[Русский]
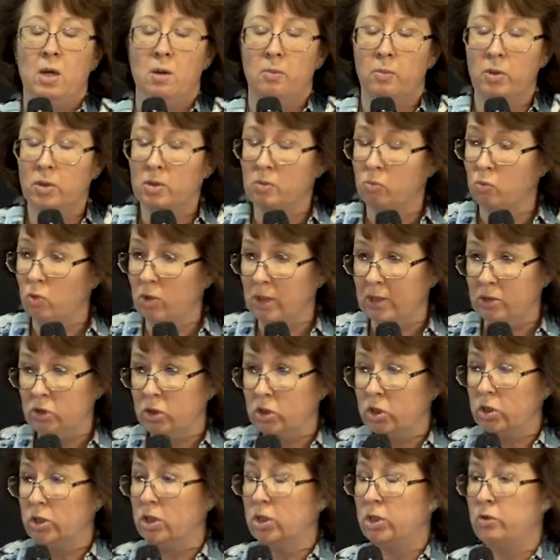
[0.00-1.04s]
Поэтому,
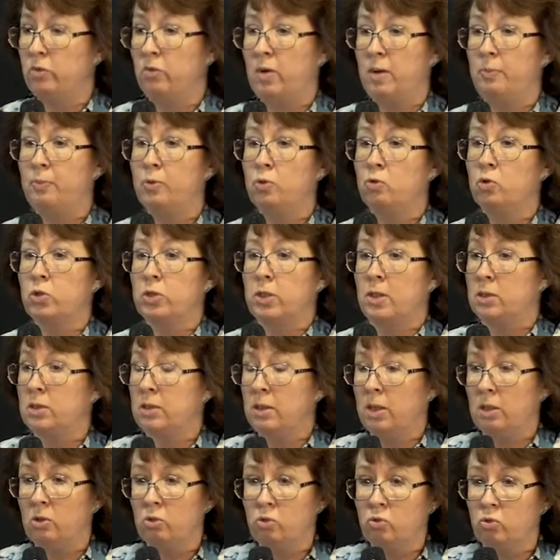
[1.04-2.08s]
конечно же, вопросы
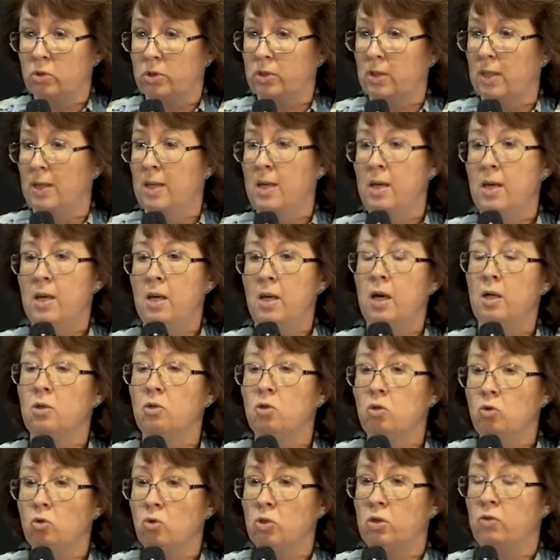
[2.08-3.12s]
остаются. И
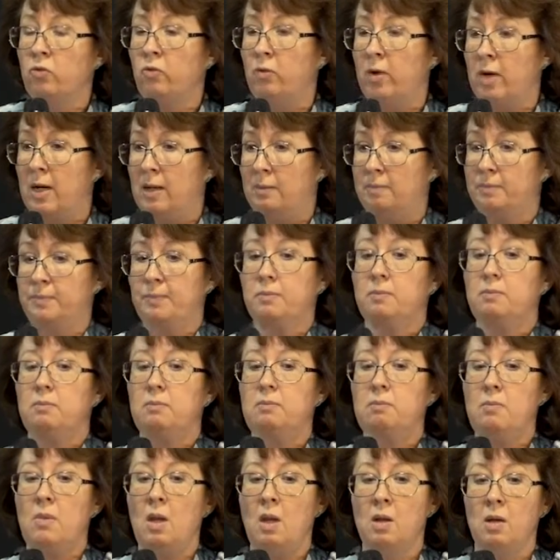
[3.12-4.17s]
одно-два
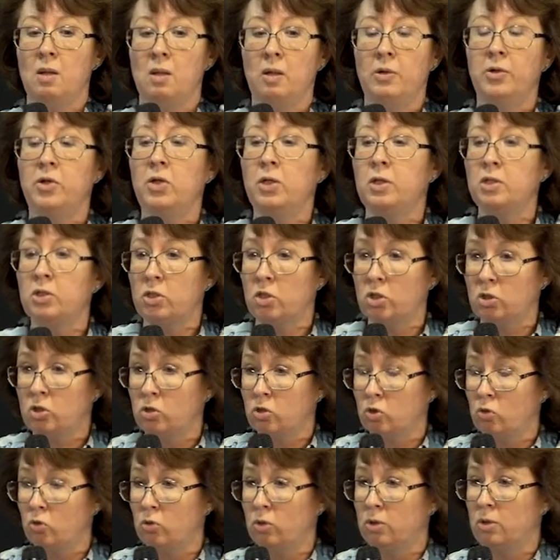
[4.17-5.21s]
Э,
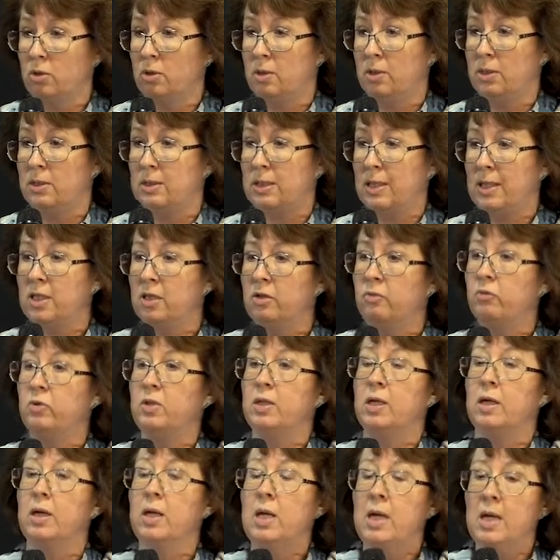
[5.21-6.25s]
регистрационных
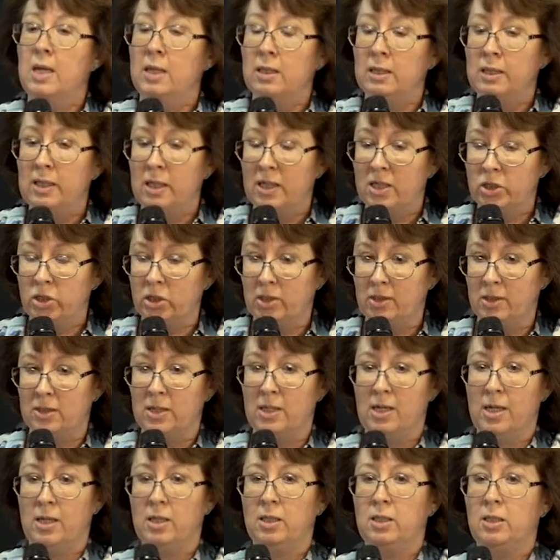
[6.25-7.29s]
исследований, даже
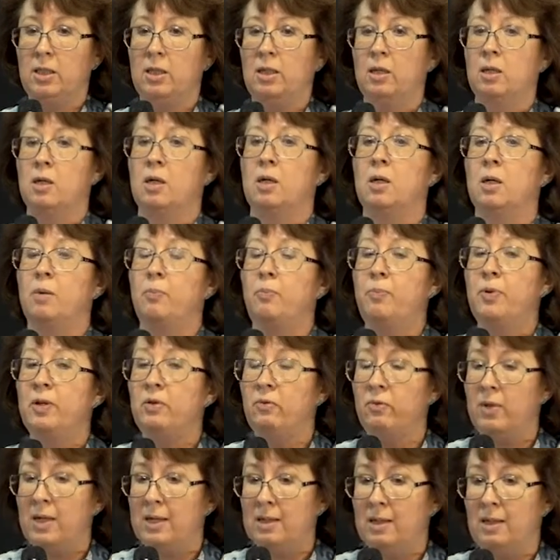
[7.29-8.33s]
если они э,
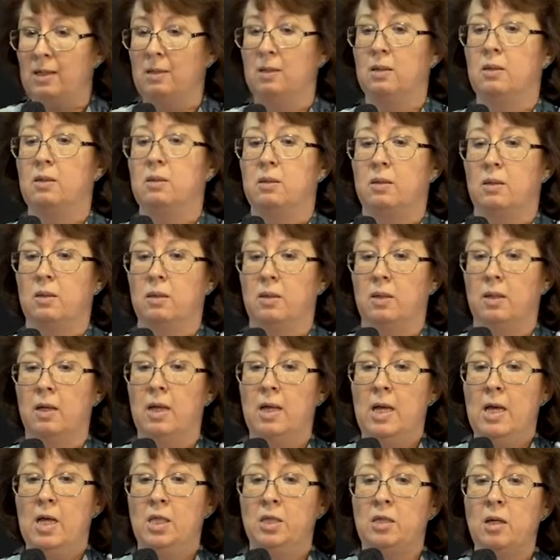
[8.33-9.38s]
привели к
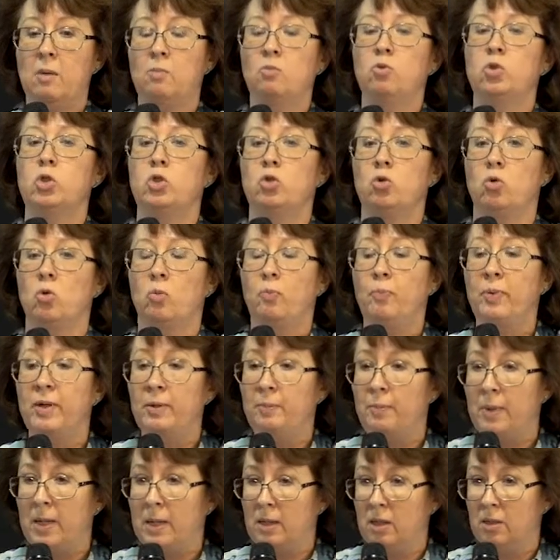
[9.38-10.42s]
тому, что
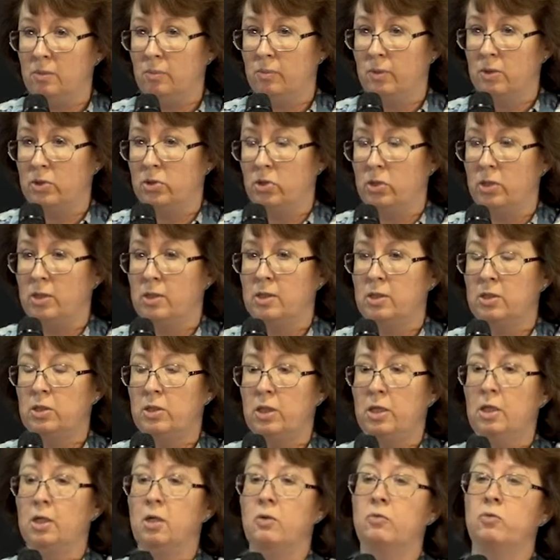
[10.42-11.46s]
препарат был
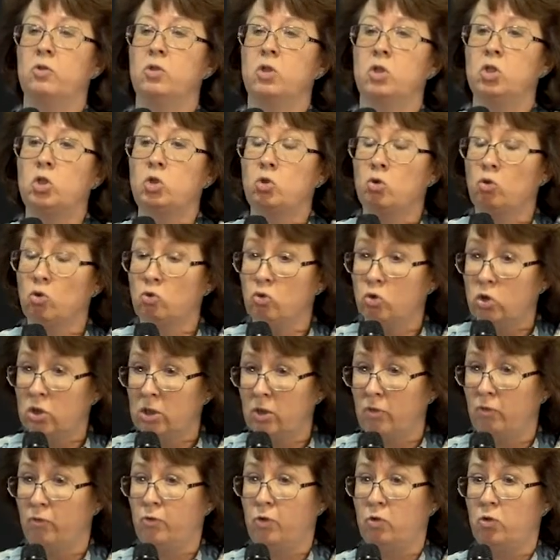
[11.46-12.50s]
зарегистрирован и что он
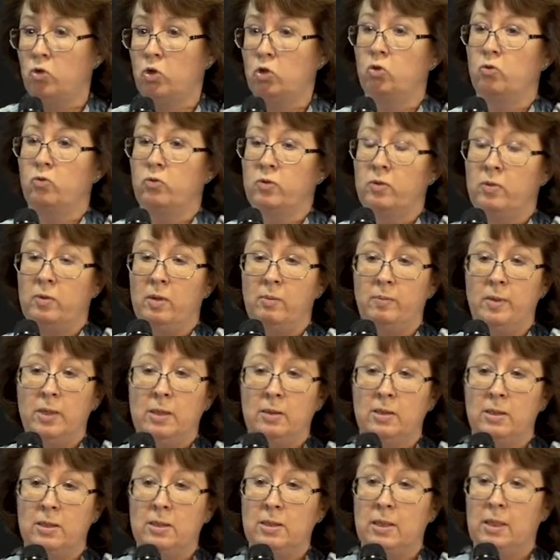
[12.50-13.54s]
уже включен в
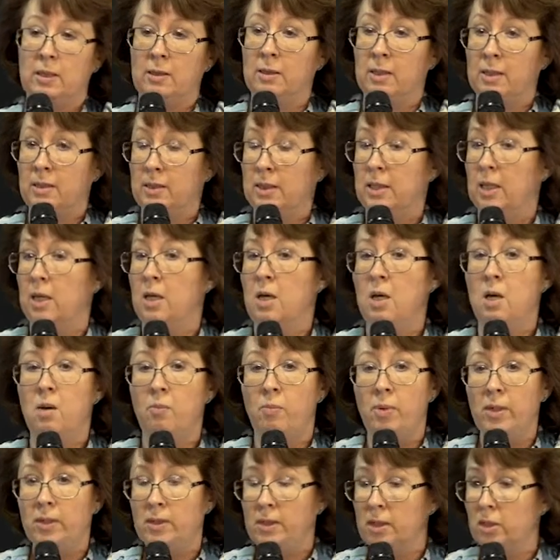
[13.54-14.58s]
современные стандарты,
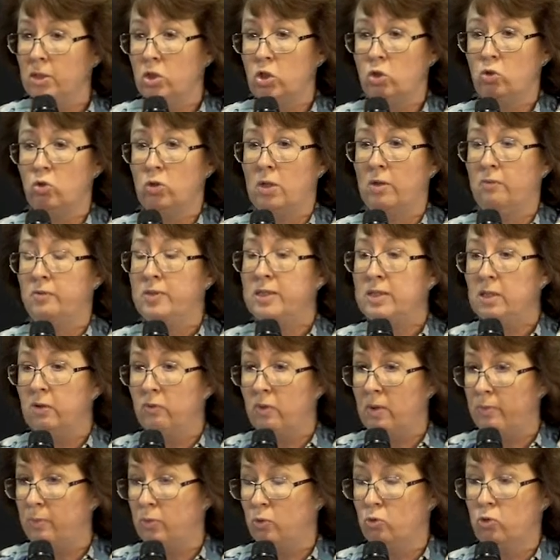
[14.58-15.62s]
понятно, что на все
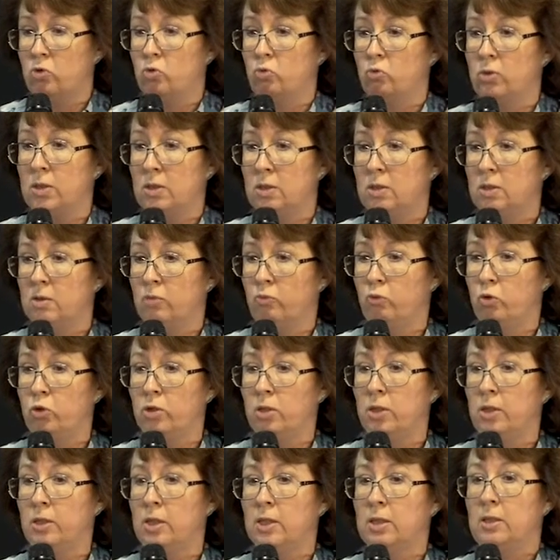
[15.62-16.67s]
вопросы у нас
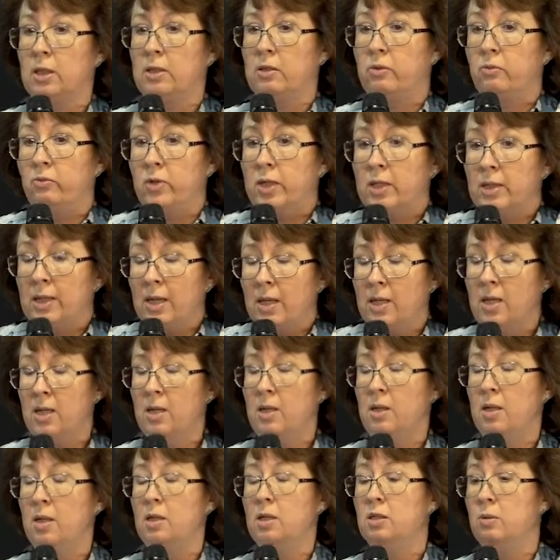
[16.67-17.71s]
сегодня нет ответа.
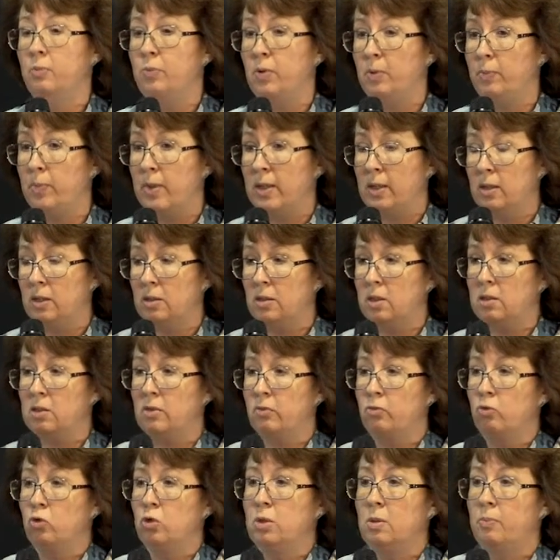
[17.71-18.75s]
Эти препараты
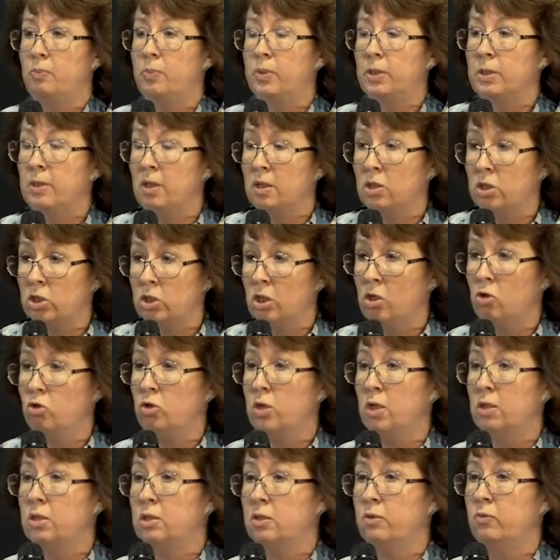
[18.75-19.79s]
сегодня продолжают
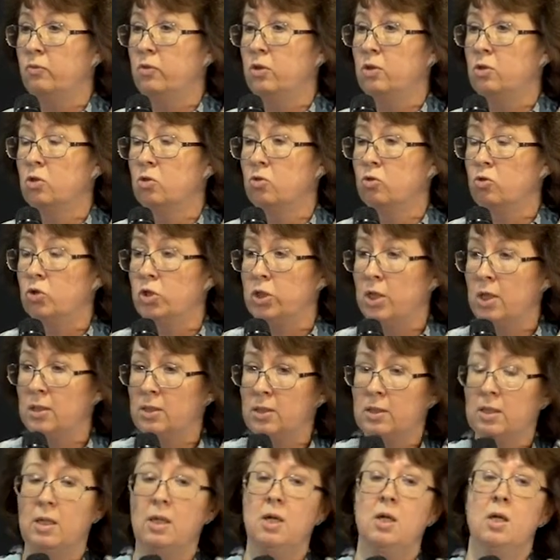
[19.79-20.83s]
активно
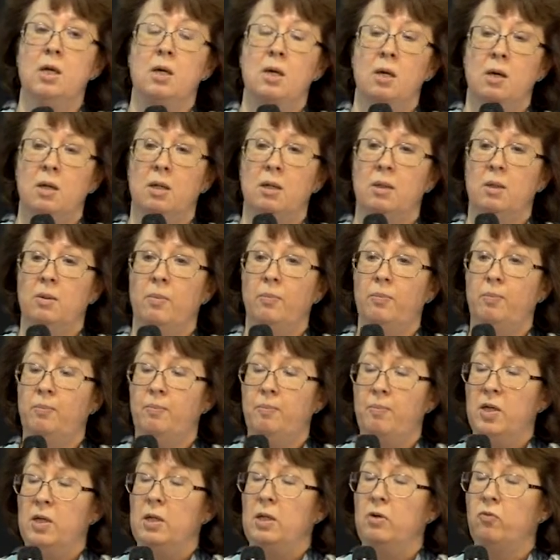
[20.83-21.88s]
изучаться э,
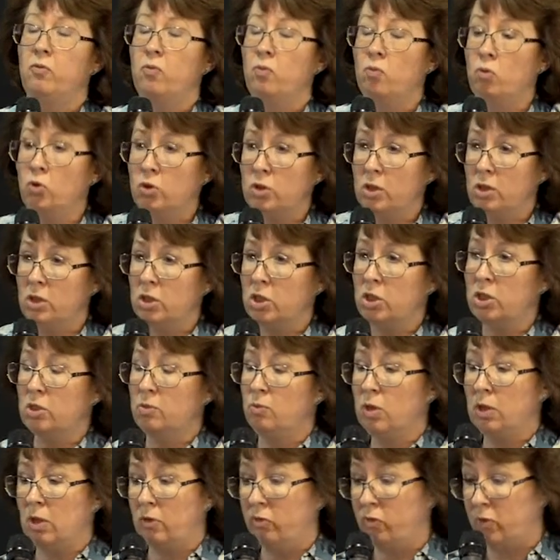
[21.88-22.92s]
и в
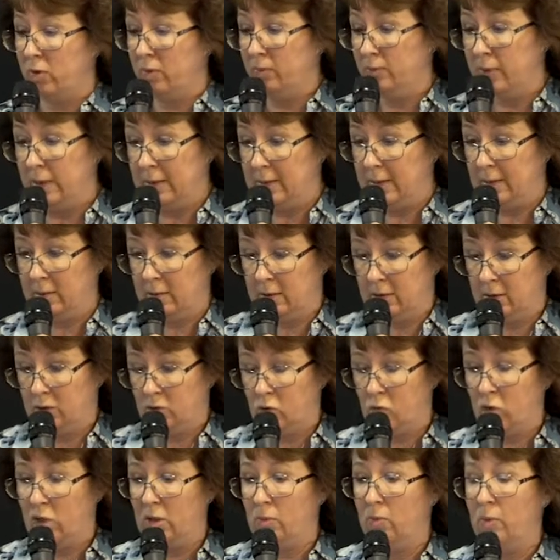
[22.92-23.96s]
монорежимах, и в комбинации с
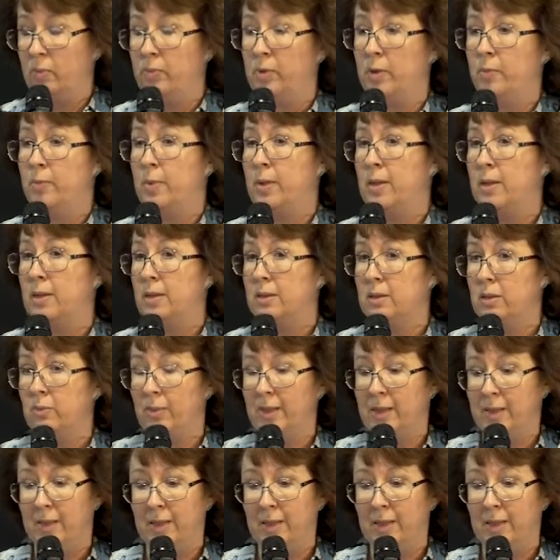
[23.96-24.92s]
другими препаратами.